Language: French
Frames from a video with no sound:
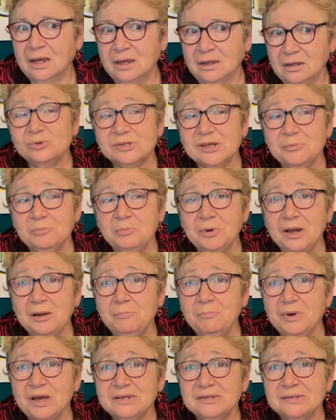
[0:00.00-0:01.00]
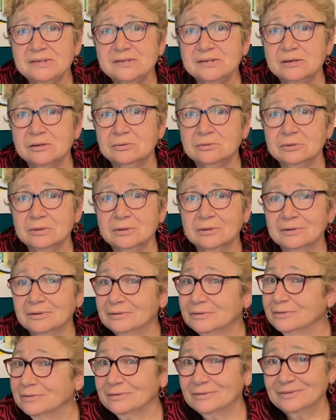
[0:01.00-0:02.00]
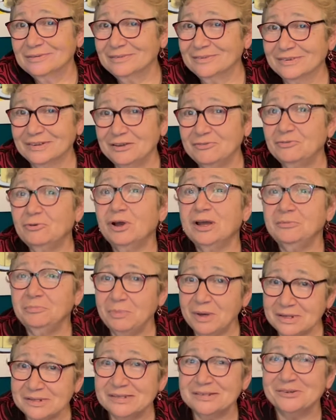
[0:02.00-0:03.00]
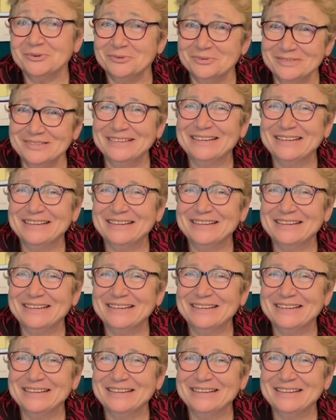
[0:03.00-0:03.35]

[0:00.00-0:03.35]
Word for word: vous nous patient. Il faut être patient.